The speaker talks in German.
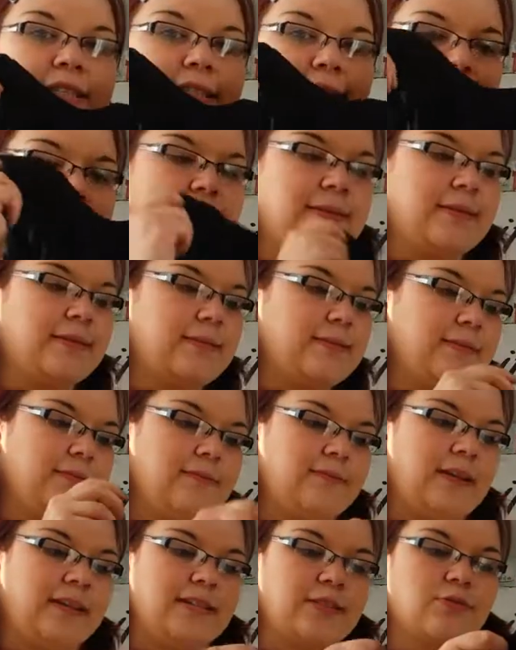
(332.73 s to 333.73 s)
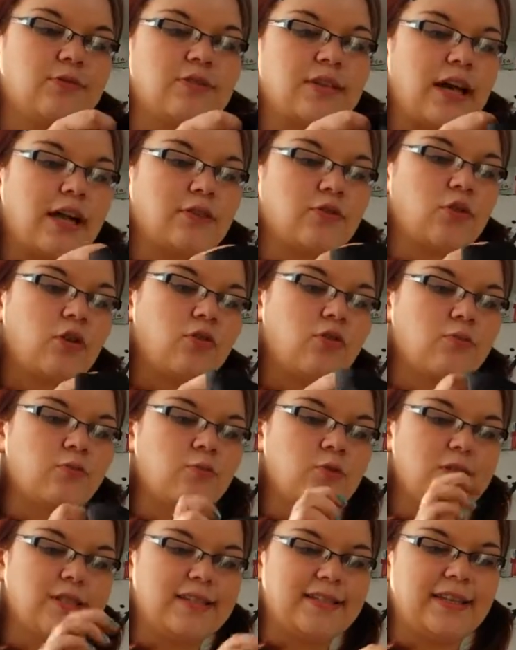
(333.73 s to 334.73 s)
das fand ich total toll und
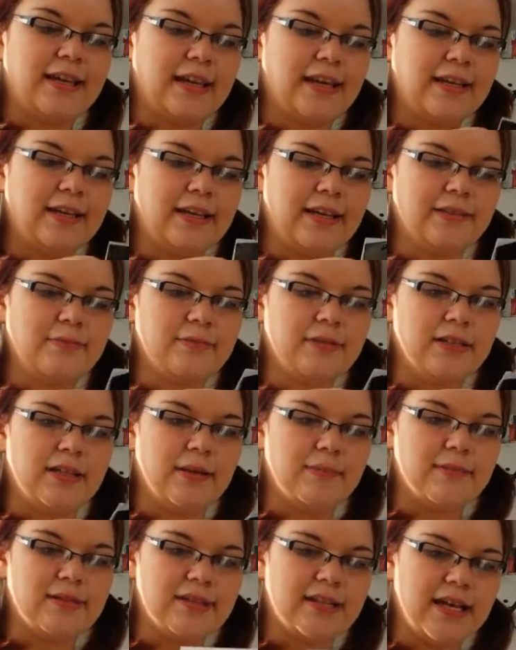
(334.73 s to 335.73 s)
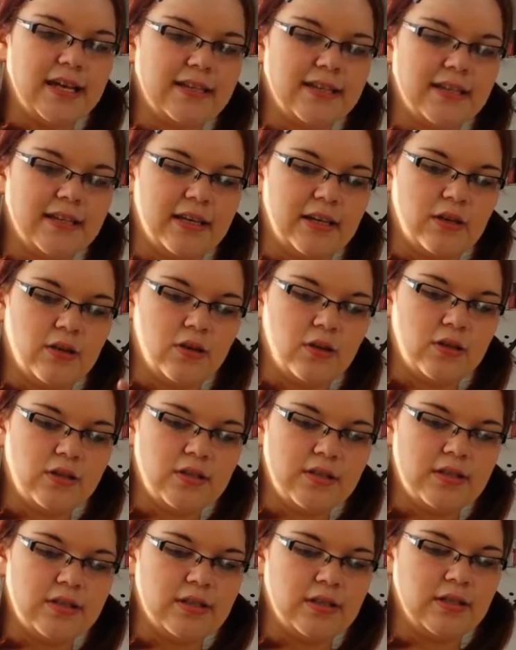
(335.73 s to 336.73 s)
musste es direkt gleich mitnehmen. Es hat
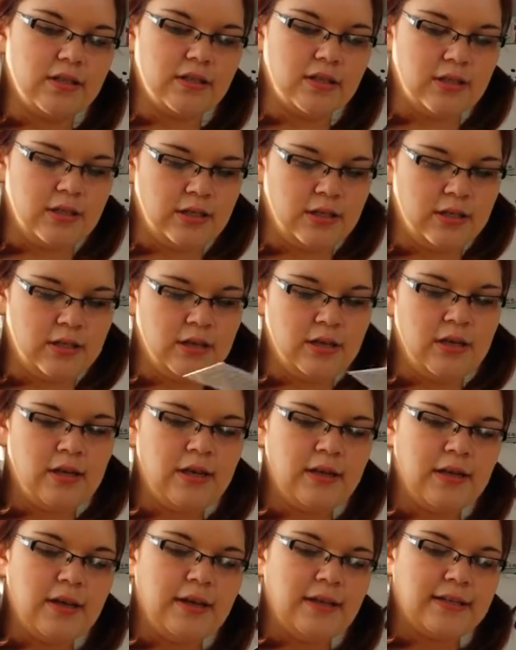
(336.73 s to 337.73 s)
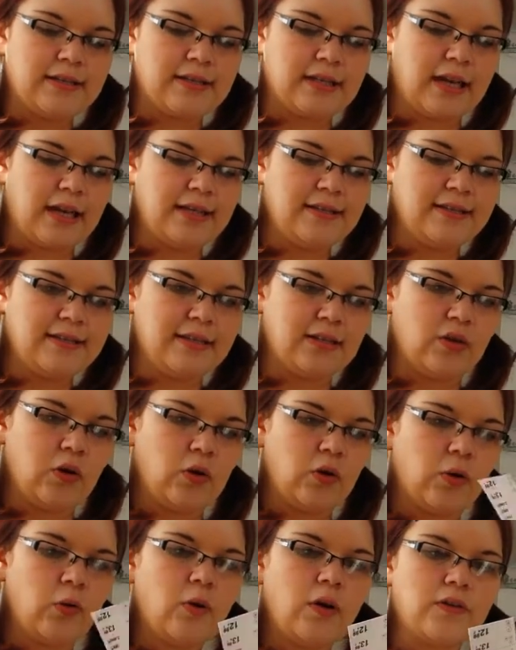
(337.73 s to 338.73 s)
gekostet 13
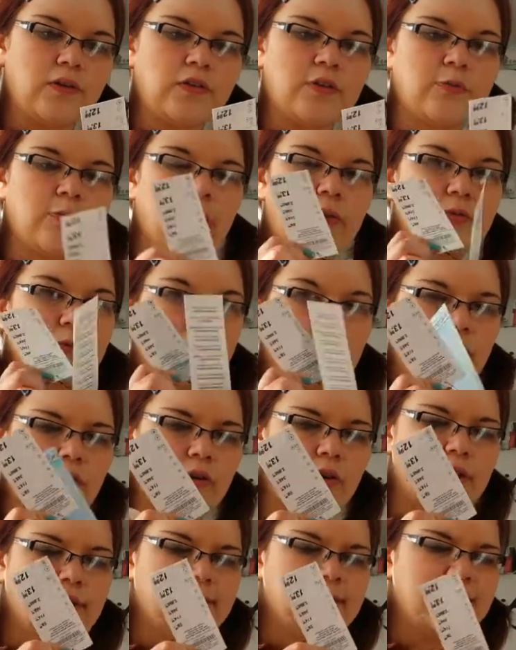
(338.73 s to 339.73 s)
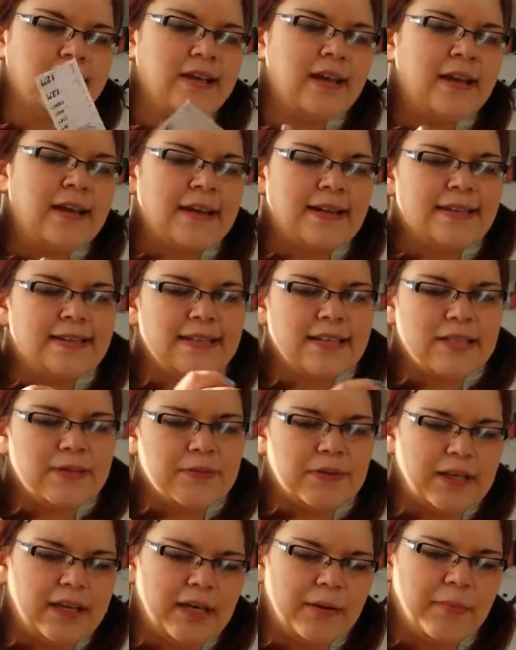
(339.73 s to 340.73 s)
Euro, also 12,99. Ist jetzt
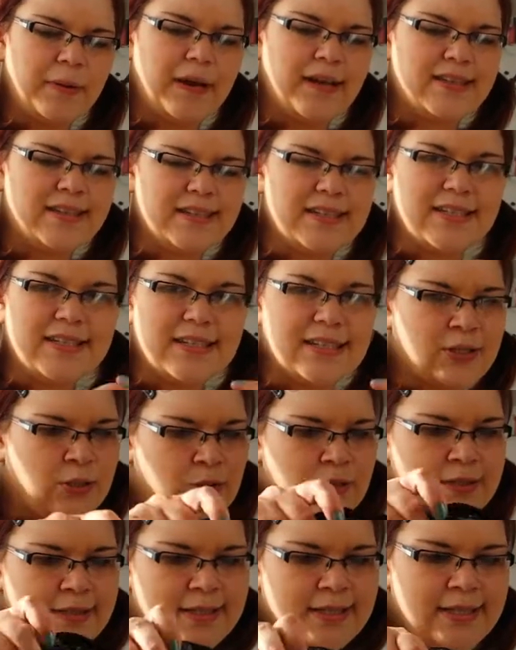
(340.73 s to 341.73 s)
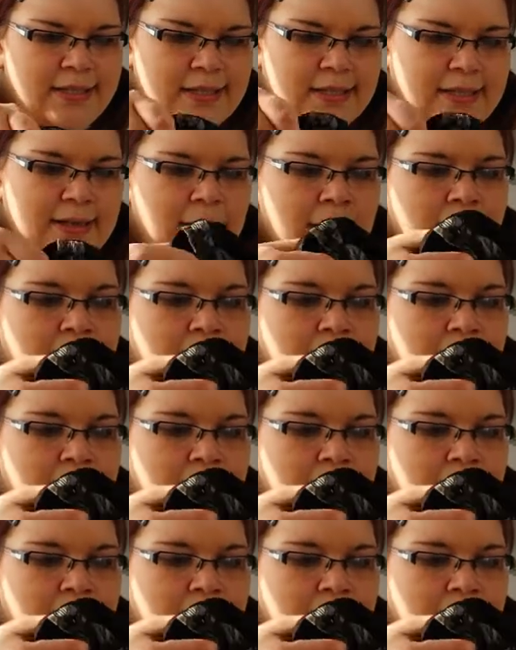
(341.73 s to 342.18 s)
für Kickpreise nicht das günstigste,